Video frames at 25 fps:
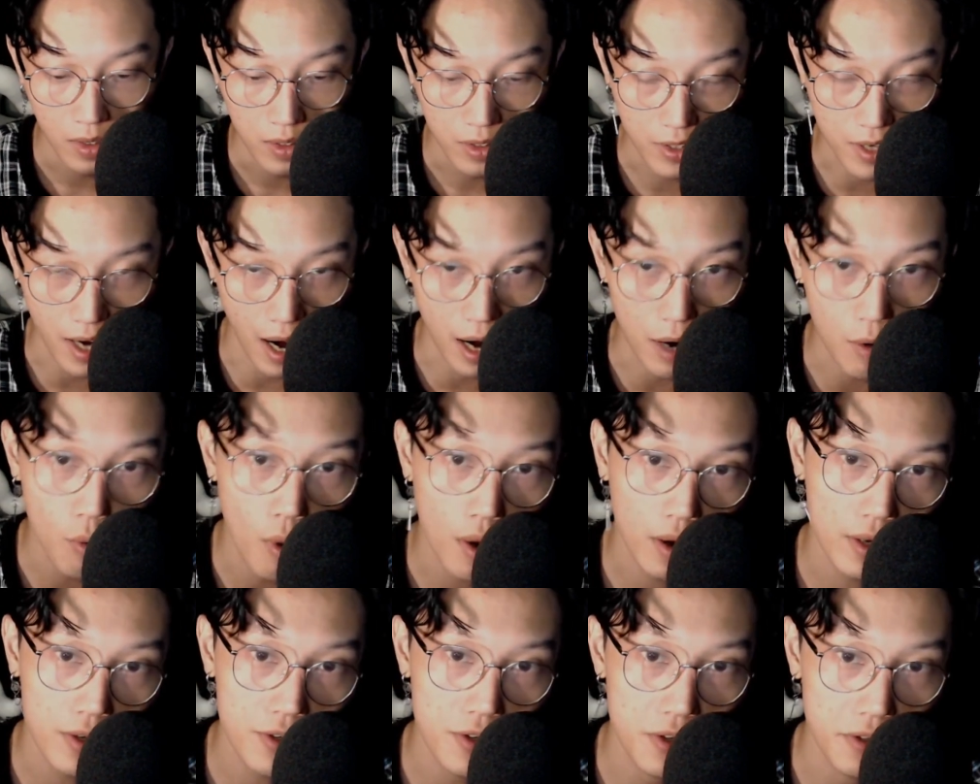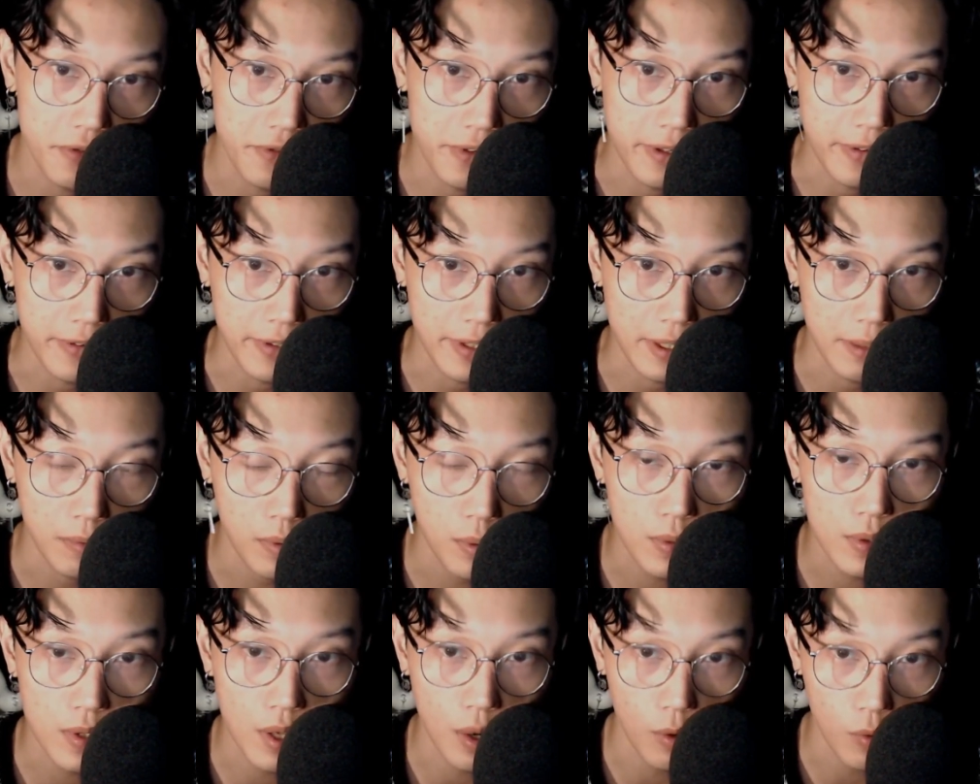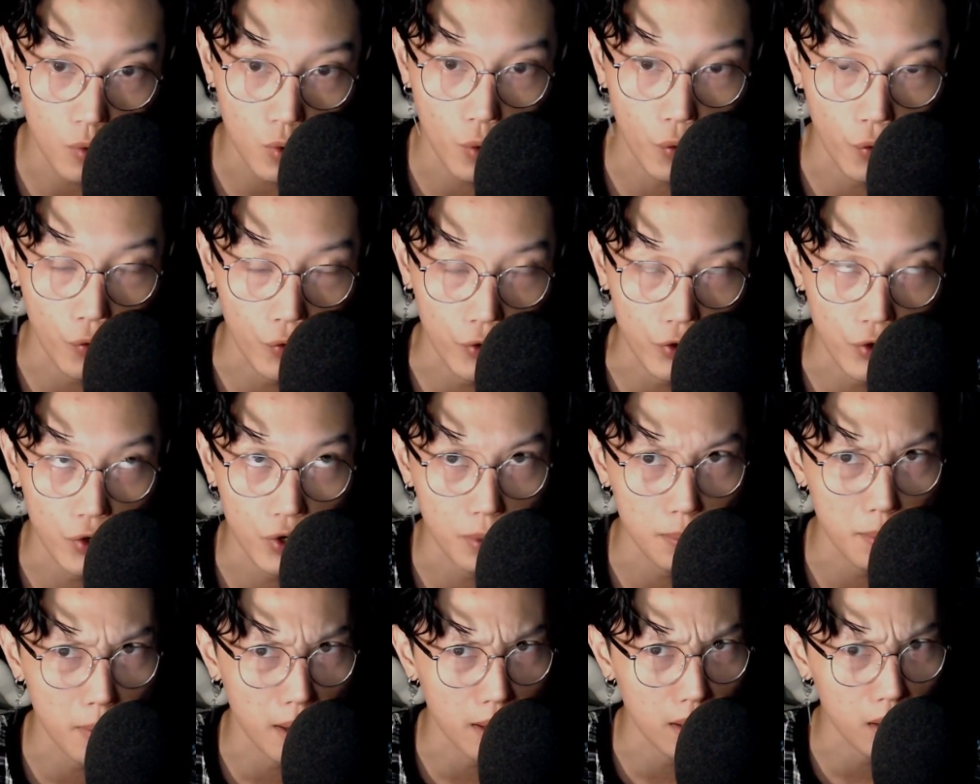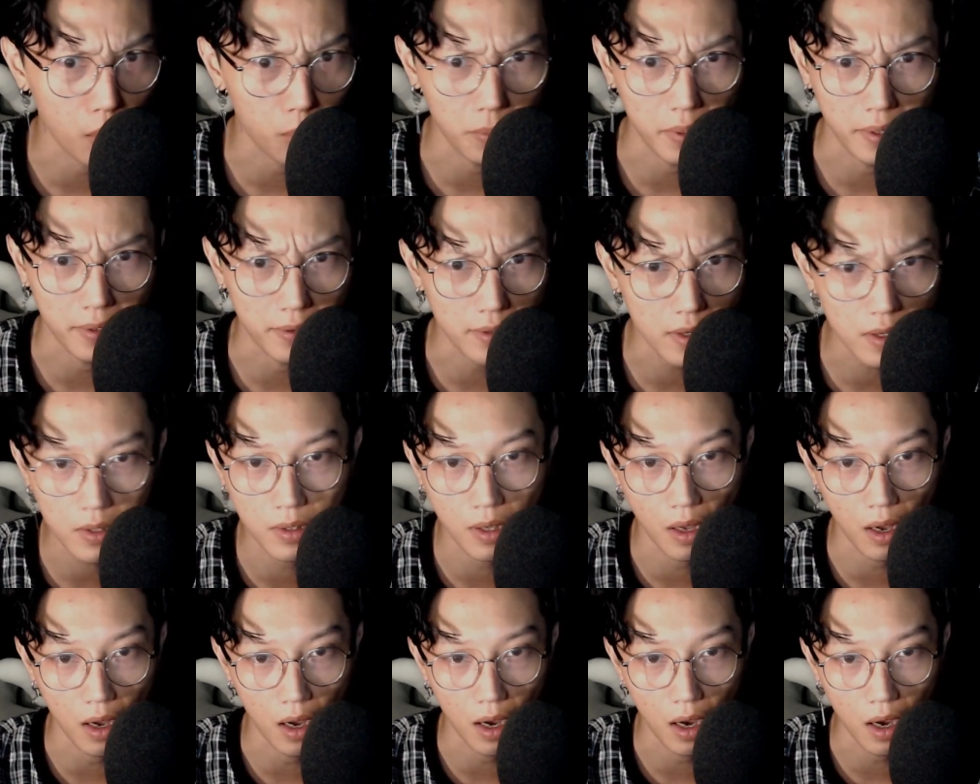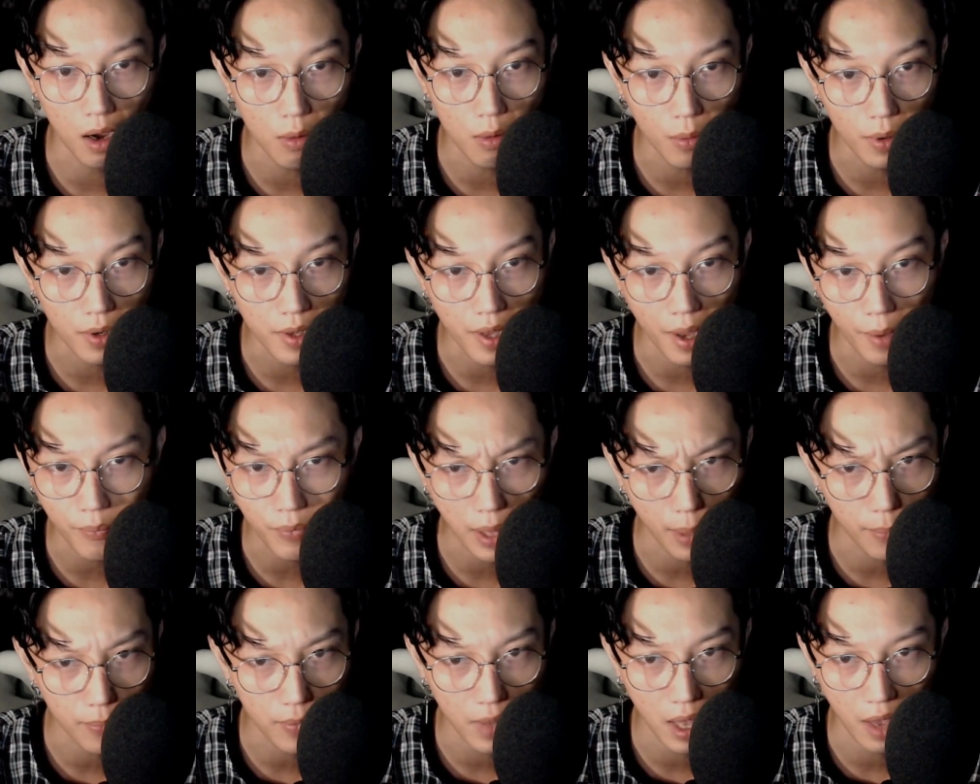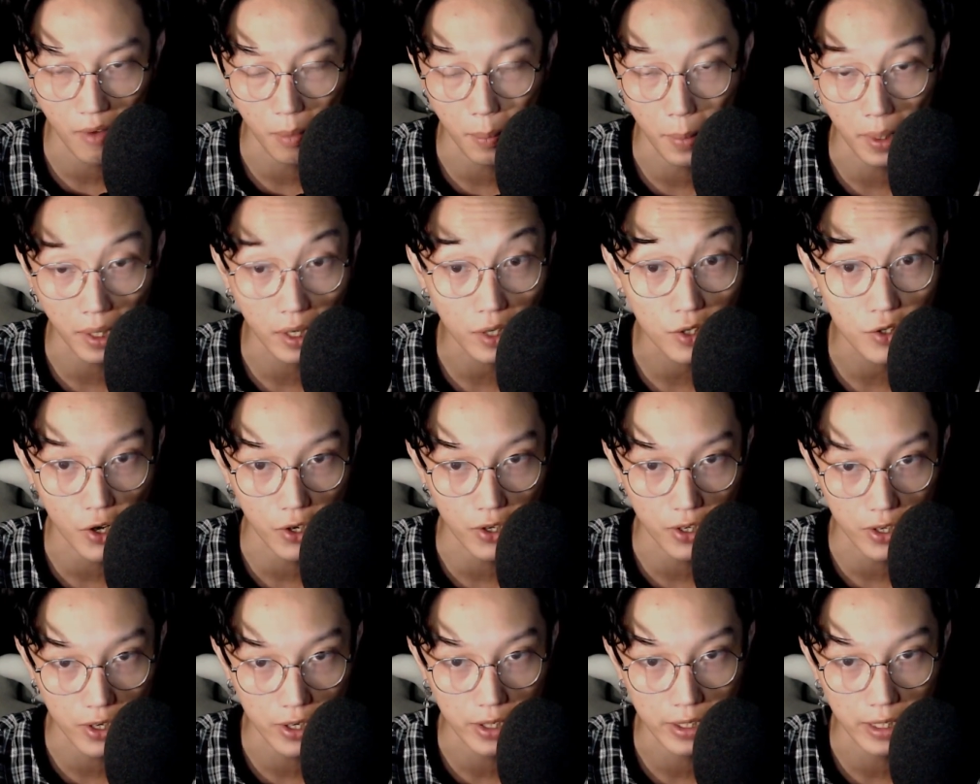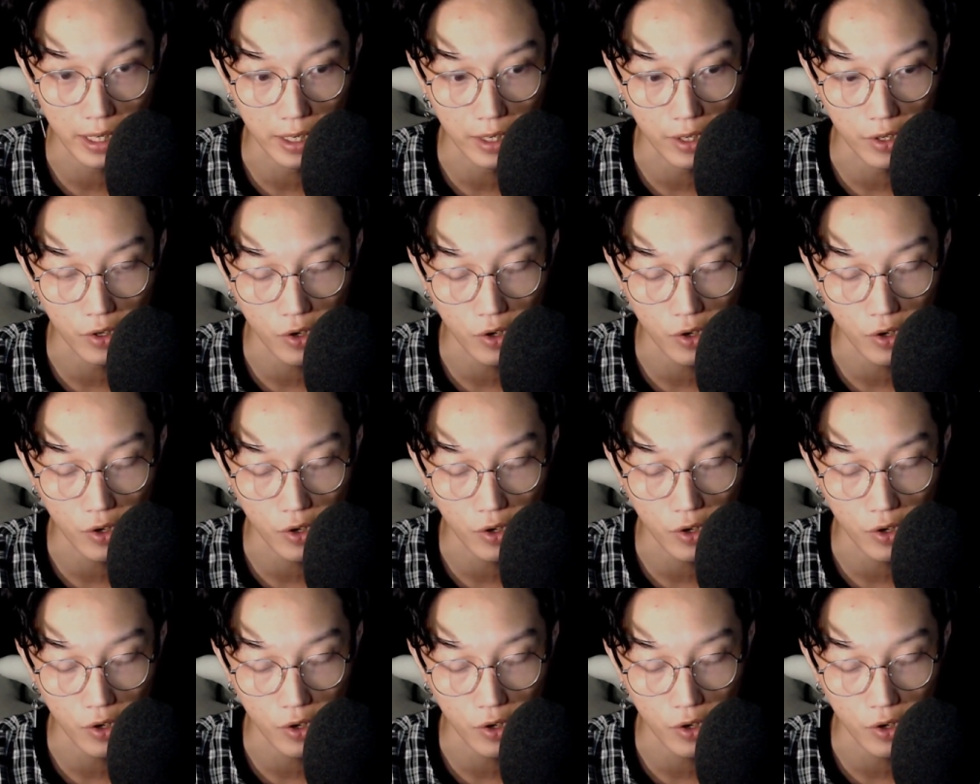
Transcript: Trải qua cái sự việc vào năm lớp 6 rồi, cho nên bạn Hồng này rất sợ, không có dám tham gia vào mấy cái trò chơi này.